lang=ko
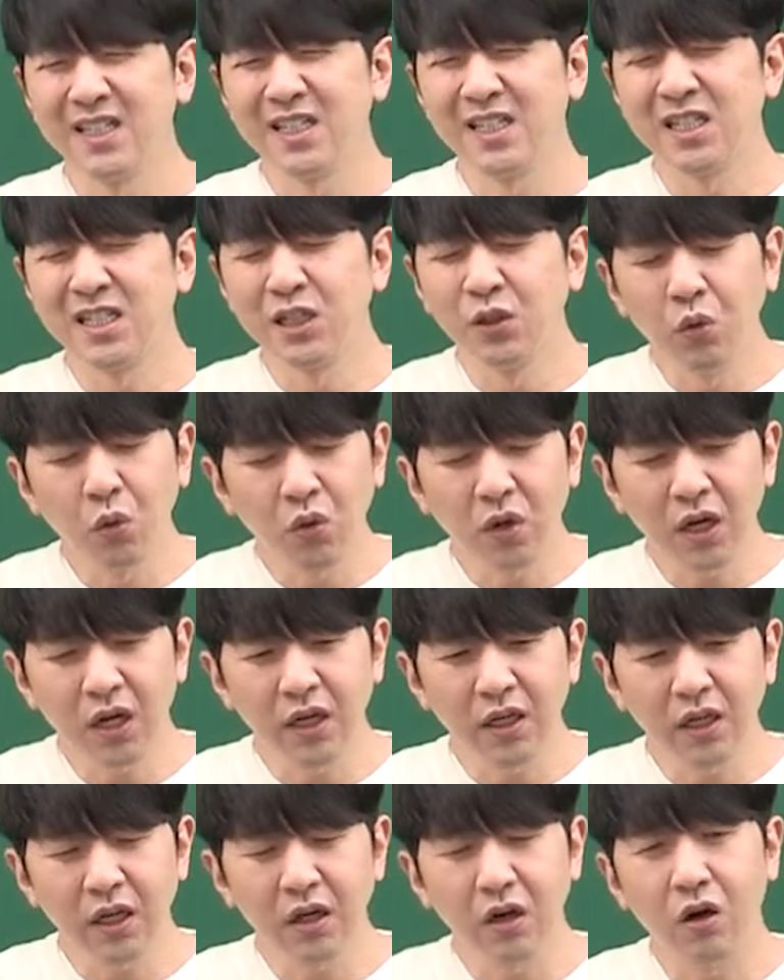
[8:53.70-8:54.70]

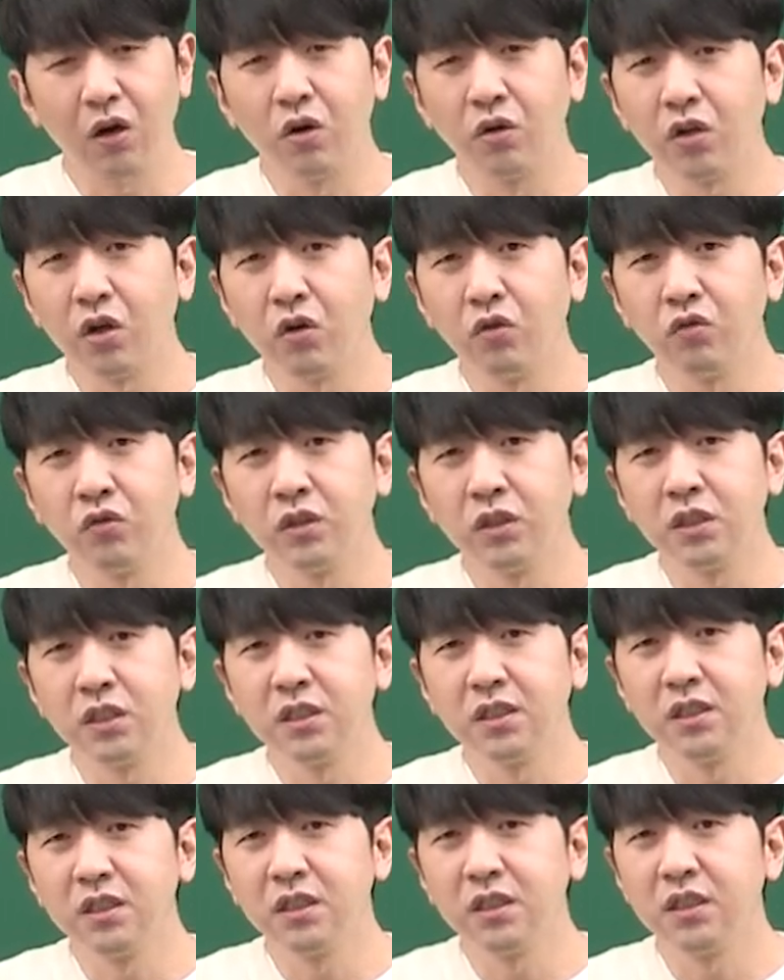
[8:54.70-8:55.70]
지독하게 어려운
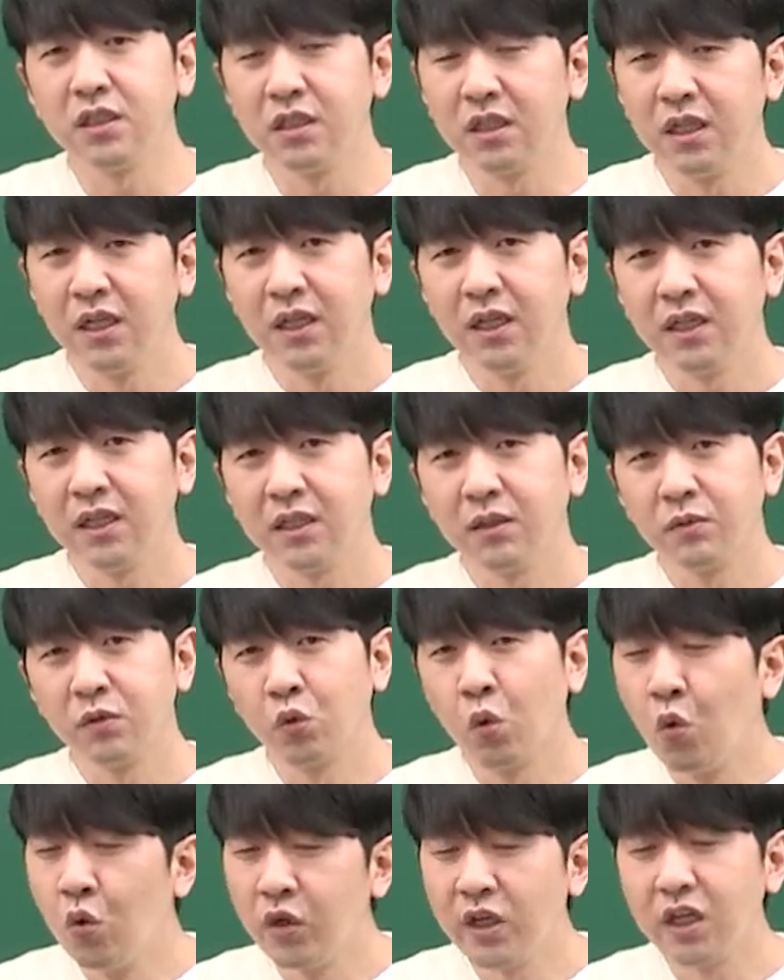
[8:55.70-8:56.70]
그
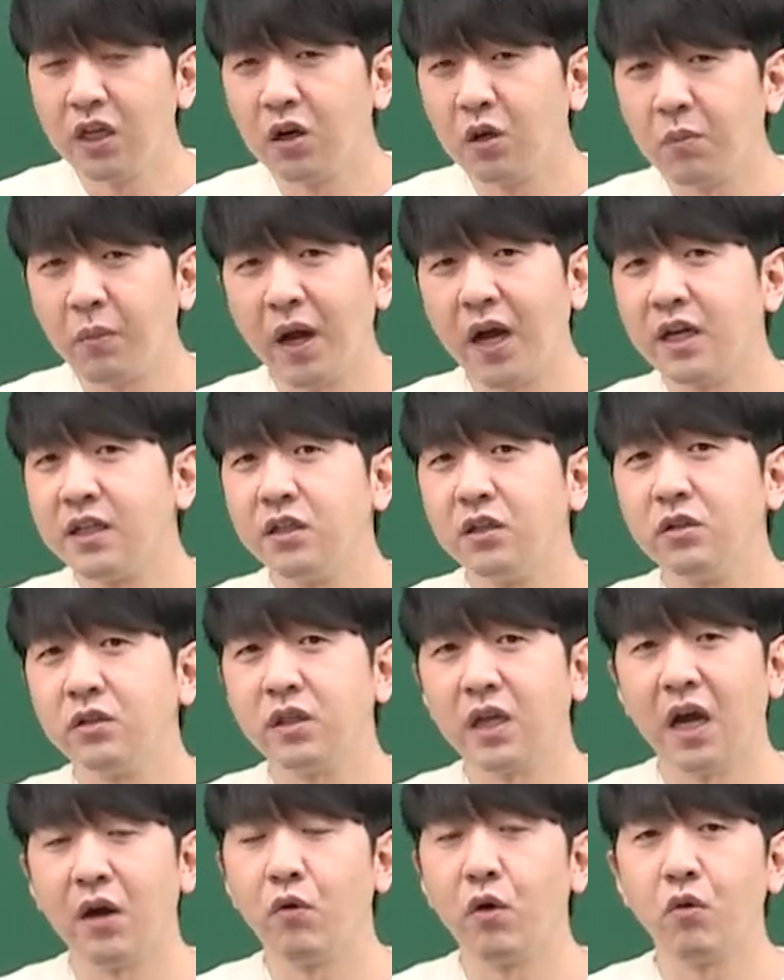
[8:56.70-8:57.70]
동의어,
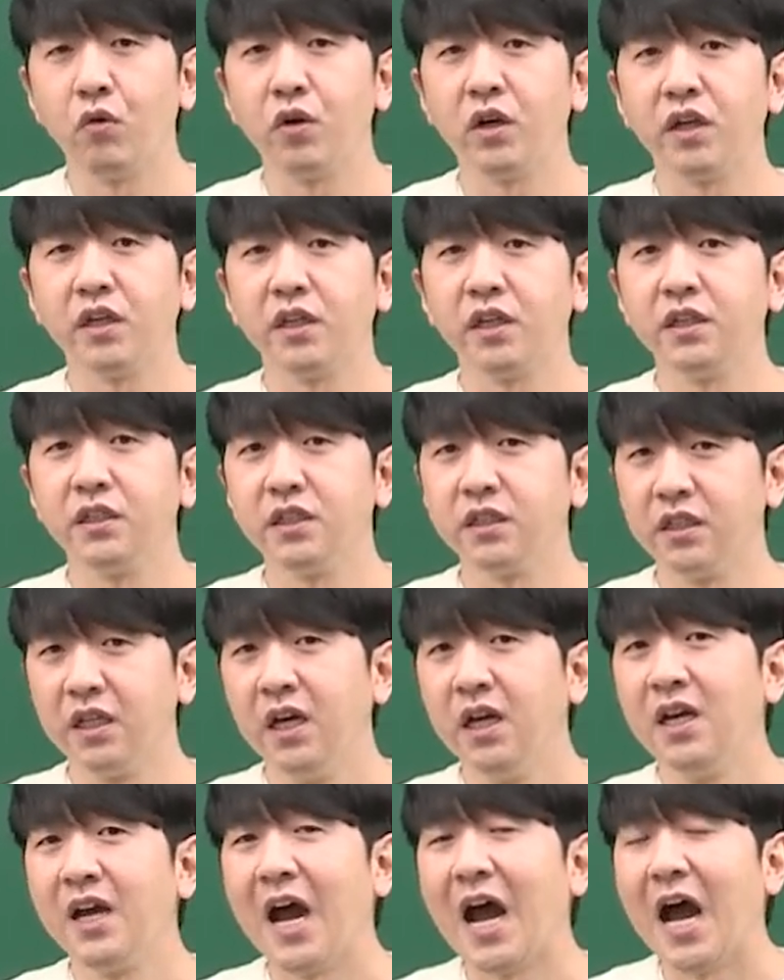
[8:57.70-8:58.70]
반의어 다 외워야 되는
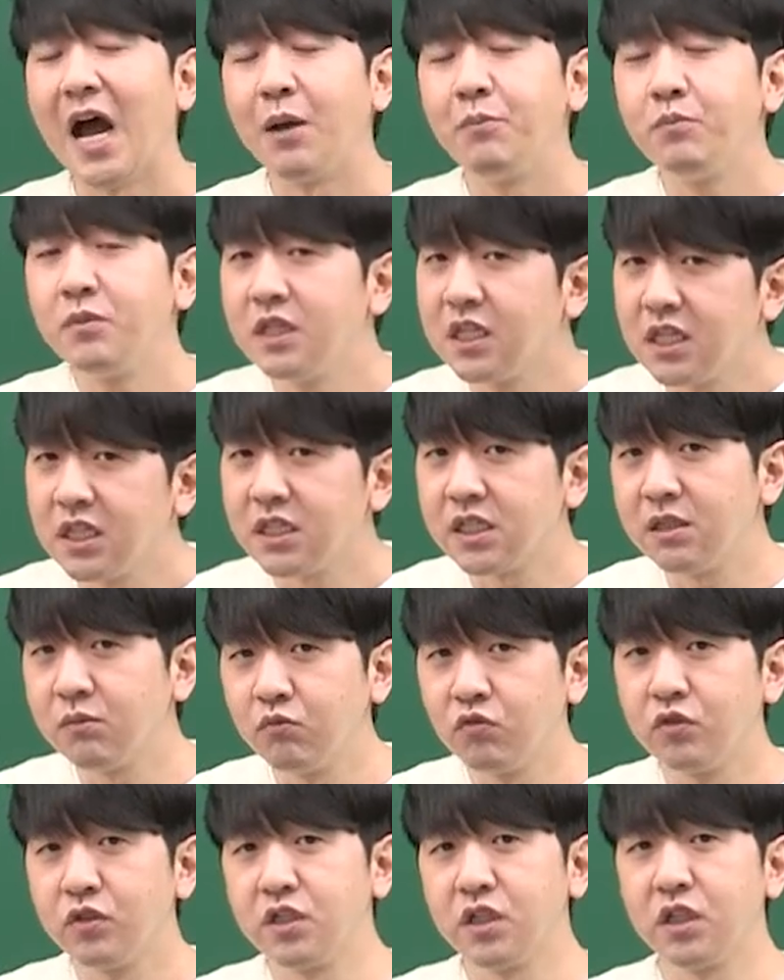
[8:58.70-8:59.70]
암기식
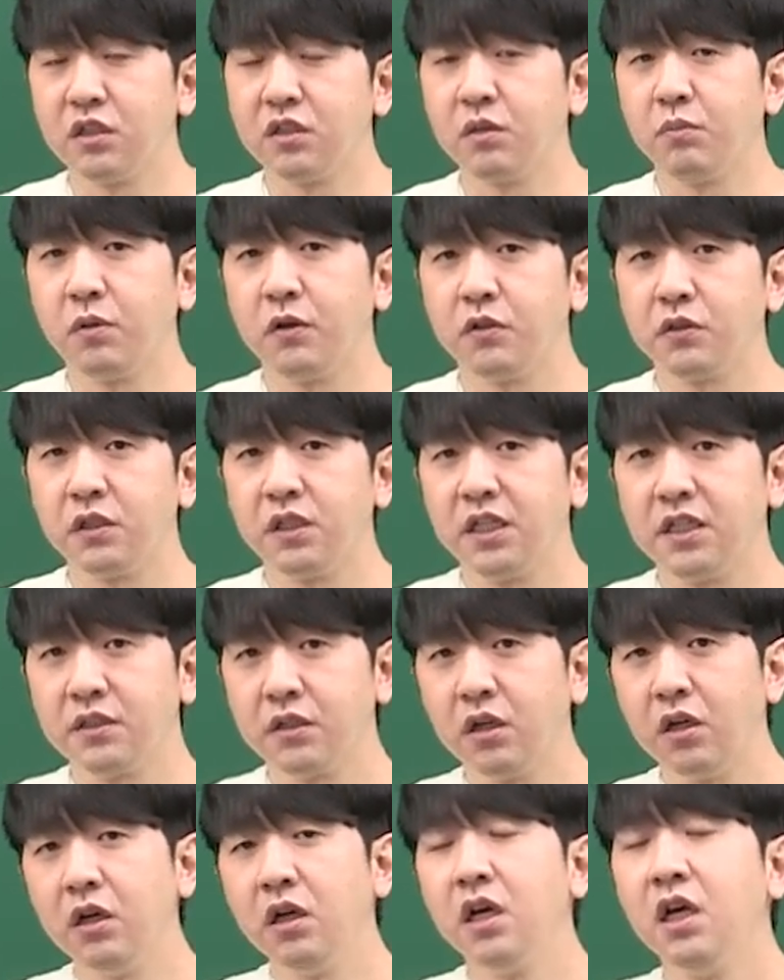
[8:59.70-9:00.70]
문제에서
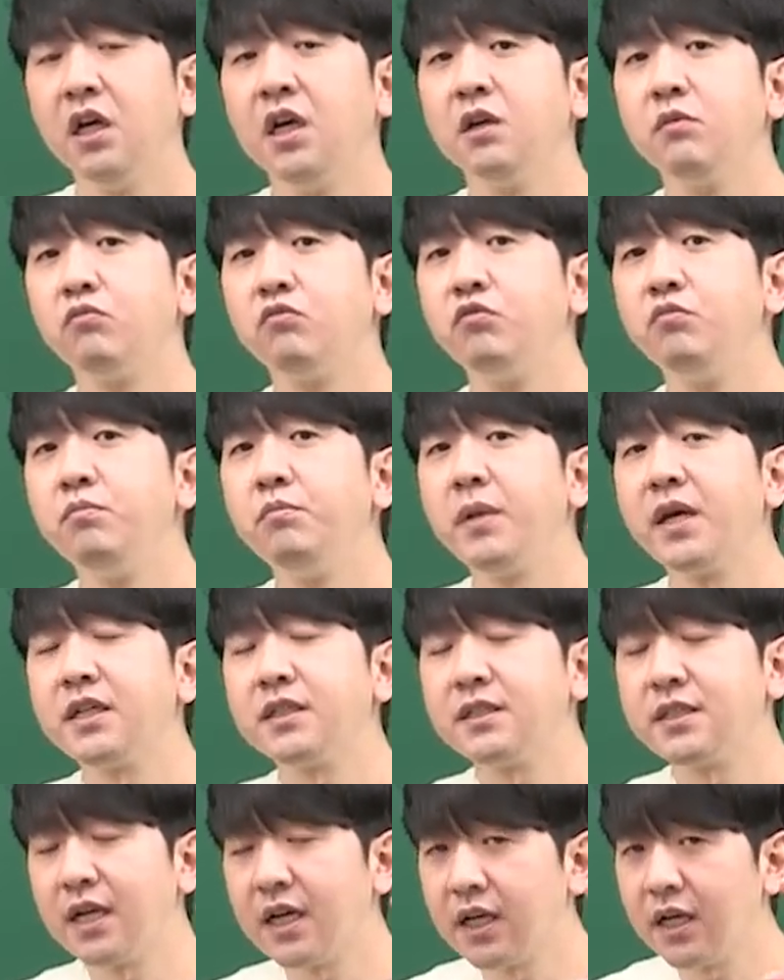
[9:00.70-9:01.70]
벗어나서
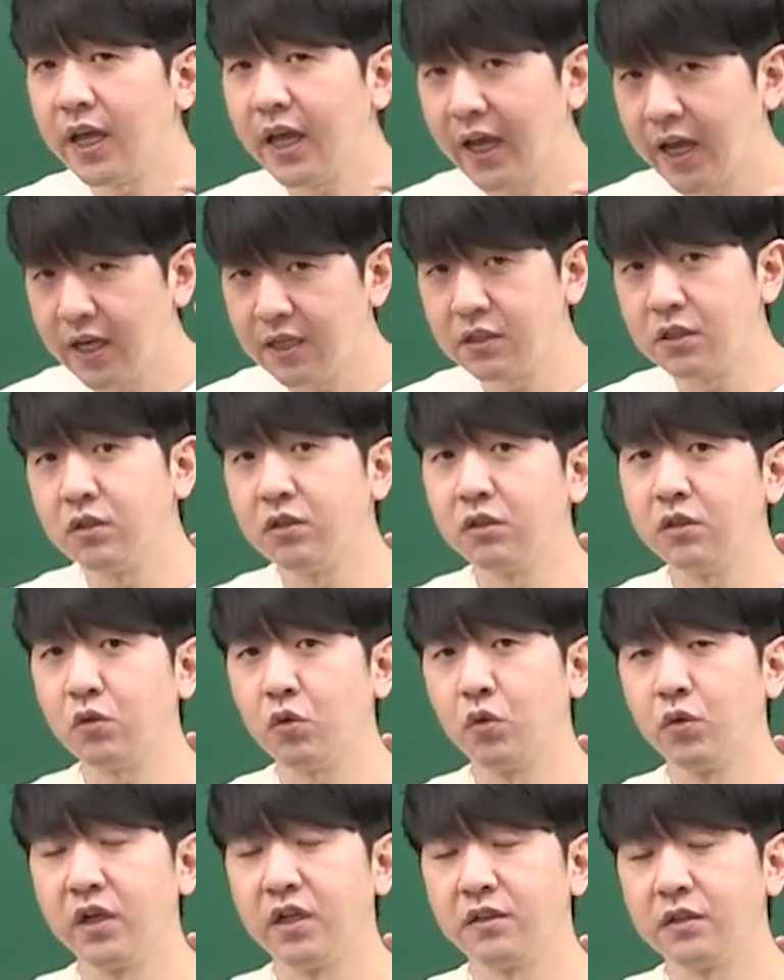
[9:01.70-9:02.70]
문맥상 해석을
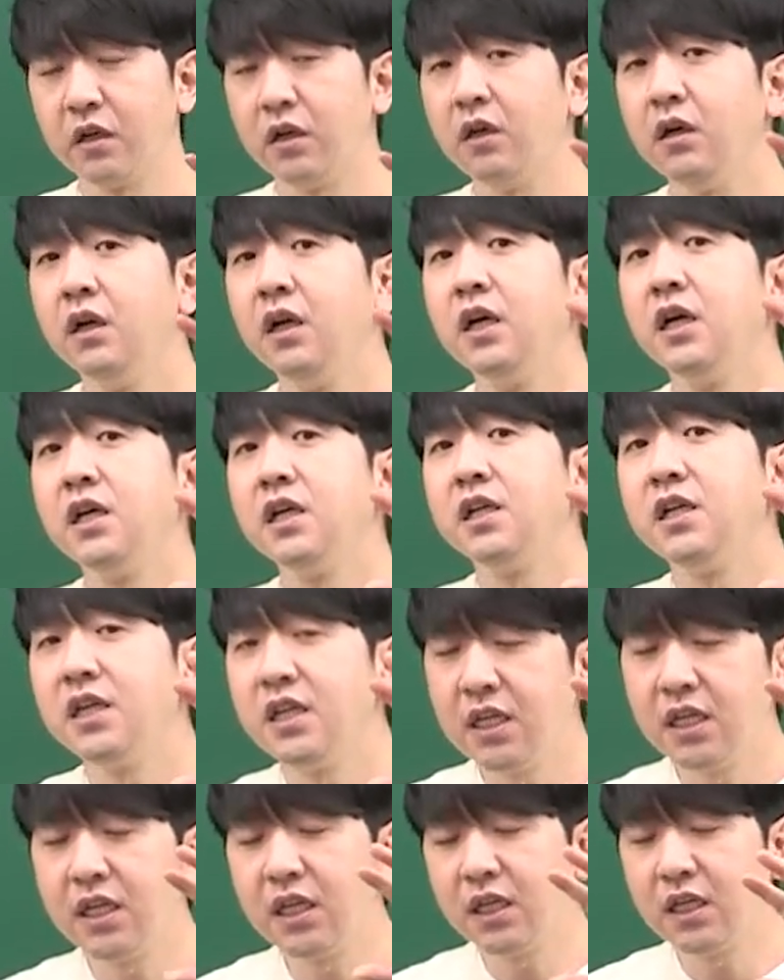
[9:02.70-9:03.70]
통해서
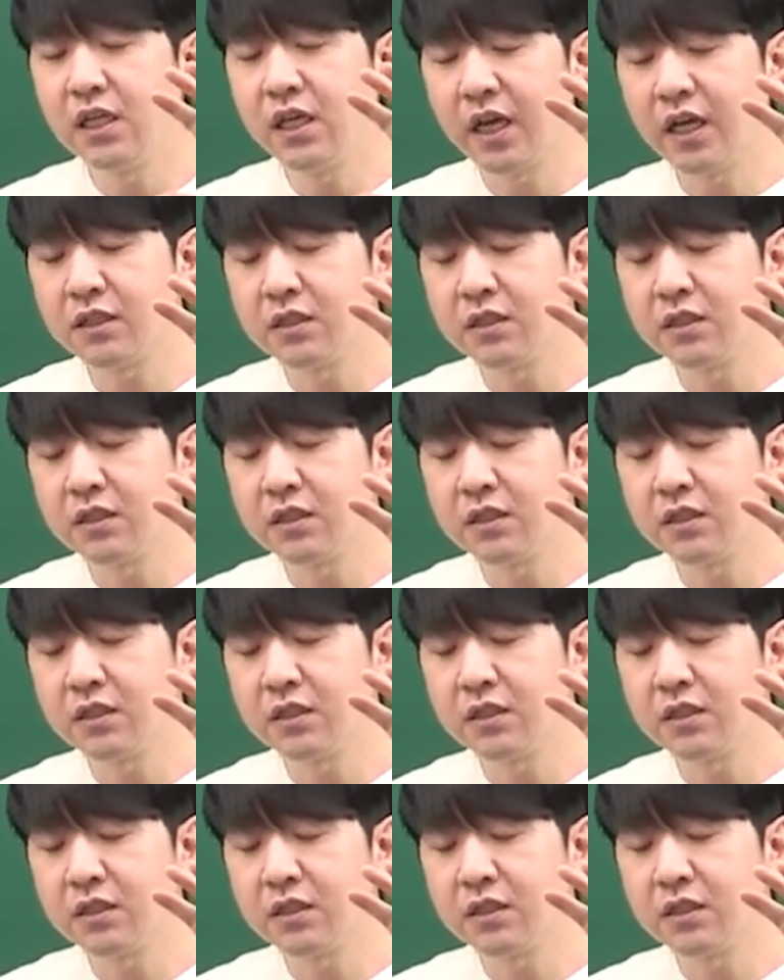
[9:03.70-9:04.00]
이